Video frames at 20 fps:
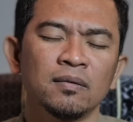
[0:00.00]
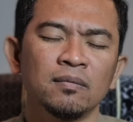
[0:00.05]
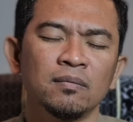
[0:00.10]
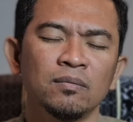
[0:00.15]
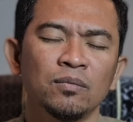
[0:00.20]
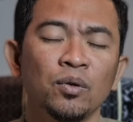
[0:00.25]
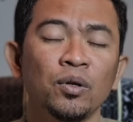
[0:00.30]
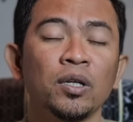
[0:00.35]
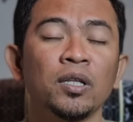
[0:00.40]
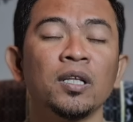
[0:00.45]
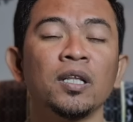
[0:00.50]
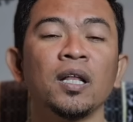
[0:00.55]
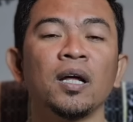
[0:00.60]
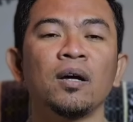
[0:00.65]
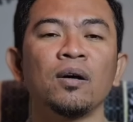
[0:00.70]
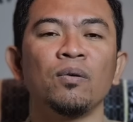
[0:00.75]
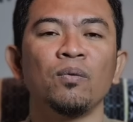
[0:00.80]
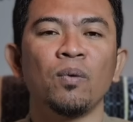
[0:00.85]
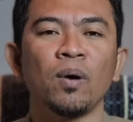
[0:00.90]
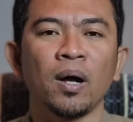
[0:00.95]
mungkin tentang
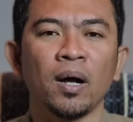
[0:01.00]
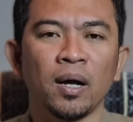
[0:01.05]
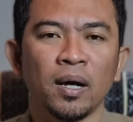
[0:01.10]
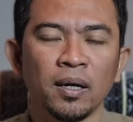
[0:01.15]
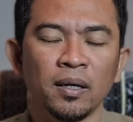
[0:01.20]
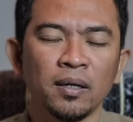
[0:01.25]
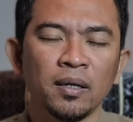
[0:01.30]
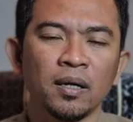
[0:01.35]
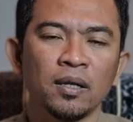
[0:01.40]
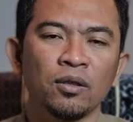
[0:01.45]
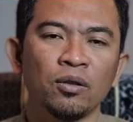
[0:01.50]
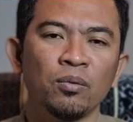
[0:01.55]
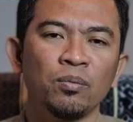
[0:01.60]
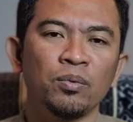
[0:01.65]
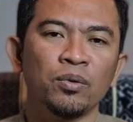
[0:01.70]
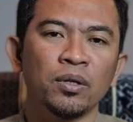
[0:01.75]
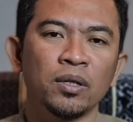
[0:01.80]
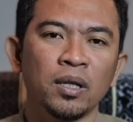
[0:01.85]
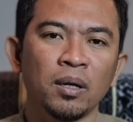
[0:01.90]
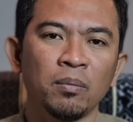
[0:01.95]
keuangan
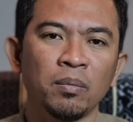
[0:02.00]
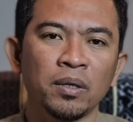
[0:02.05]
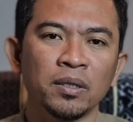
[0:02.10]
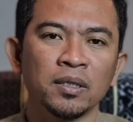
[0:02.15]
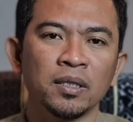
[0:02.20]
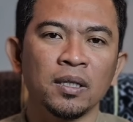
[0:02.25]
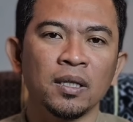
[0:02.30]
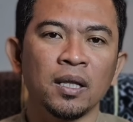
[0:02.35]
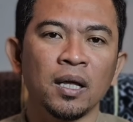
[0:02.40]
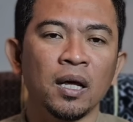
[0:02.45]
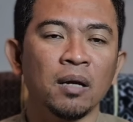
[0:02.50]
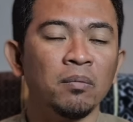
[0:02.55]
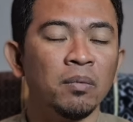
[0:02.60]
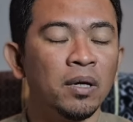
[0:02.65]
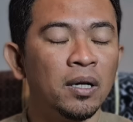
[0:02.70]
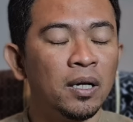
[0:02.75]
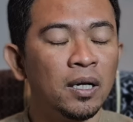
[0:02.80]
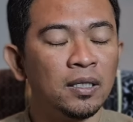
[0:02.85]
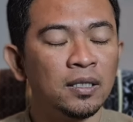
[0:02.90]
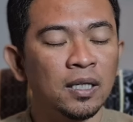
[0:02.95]
ataupun tentang percintaan.
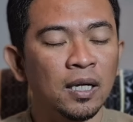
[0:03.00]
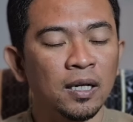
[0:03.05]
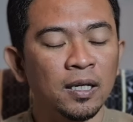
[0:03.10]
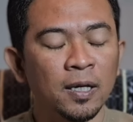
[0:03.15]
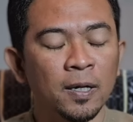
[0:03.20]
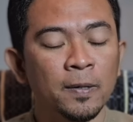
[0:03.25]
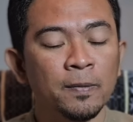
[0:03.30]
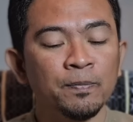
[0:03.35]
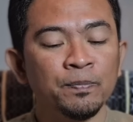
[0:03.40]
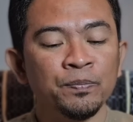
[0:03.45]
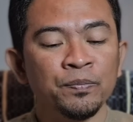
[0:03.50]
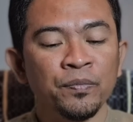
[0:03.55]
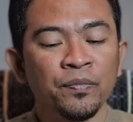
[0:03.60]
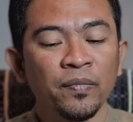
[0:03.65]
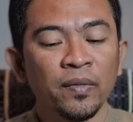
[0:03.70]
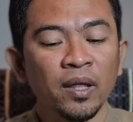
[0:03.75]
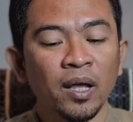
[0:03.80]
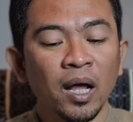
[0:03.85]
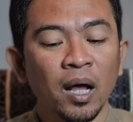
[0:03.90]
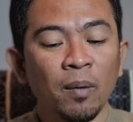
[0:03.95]
Pada dasarnya
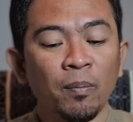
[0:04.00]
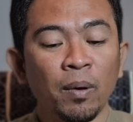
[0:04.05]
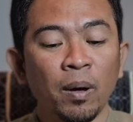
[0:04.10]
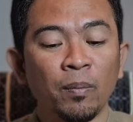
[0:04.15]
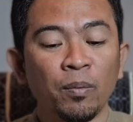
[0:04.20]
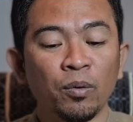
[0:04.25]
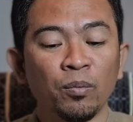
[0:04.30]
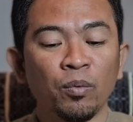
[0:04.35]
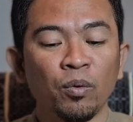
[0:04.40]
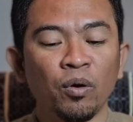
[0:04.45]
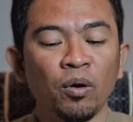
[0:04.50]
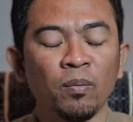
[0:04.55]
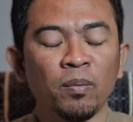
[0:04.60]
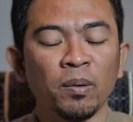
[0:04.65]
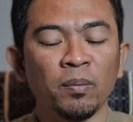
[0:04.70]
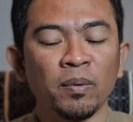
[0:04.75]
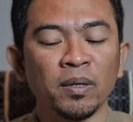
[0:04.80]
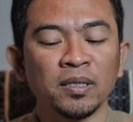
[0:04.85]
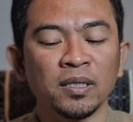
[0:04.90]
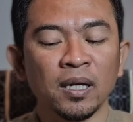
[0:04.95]
apapun pokok
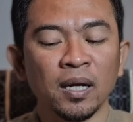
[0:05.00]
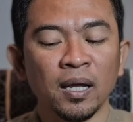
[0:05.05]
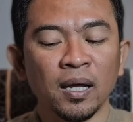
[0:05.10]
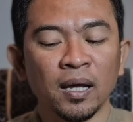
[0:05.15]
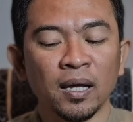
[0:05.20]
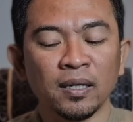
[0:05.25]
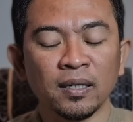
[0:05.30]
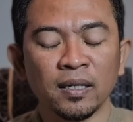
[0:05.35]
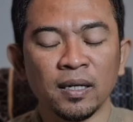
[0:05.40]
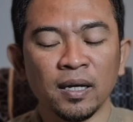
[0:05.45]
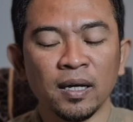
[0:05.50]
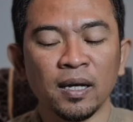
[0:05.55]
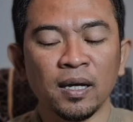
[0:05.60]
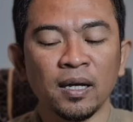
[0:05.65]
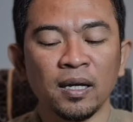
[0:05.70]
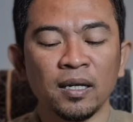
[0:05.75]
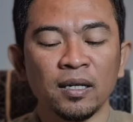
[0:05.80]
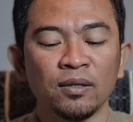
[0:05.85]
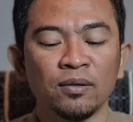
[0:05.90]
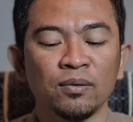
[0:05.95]

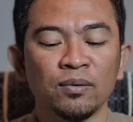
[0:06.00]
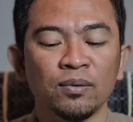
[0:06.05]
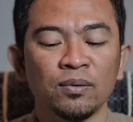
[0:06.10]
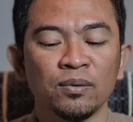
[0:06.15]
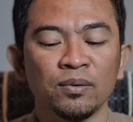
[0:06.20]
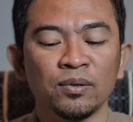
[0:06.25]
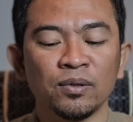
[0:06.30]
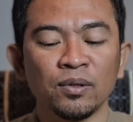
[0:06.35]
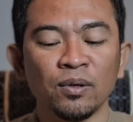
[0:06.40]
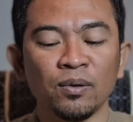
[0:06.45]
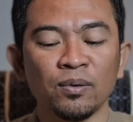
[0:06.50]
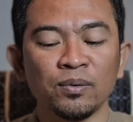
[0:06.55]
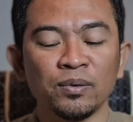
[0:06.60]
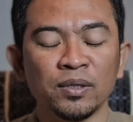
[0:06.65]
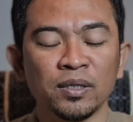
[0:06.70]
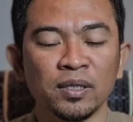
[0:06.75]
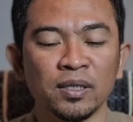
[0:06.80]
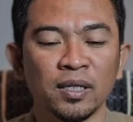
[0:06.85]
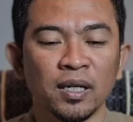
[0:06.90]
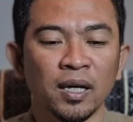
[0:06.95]
permasalahannya itu
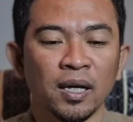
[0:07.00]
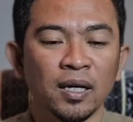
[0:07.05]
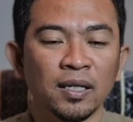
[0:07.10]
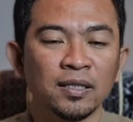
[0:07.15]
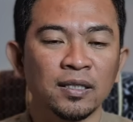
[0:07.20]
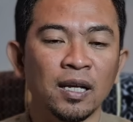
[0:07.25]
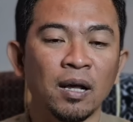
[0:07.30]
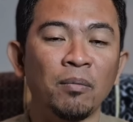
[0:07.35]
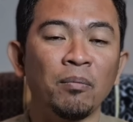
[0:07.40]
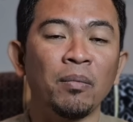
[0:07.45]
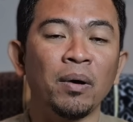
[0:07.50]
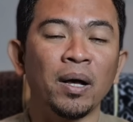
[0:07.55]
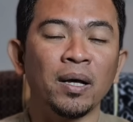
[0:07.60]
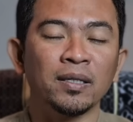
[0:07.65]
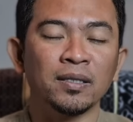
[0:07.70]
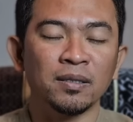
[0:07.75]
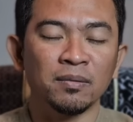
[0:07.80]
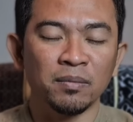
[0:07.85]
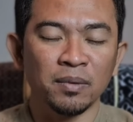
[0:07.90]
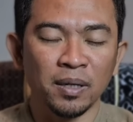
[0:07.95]
solusinya sama
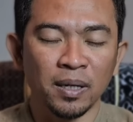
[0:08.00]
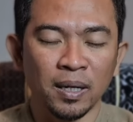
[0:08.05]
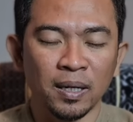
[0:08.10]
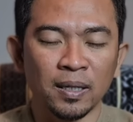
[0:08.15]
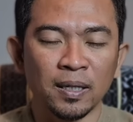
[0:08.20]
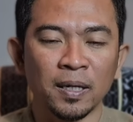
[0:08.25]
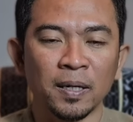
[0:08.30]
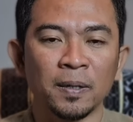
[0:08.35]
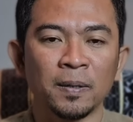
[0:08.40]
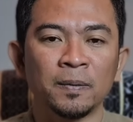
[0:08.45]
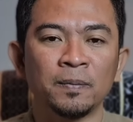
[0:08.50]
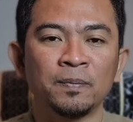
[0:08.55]
sebenarnya.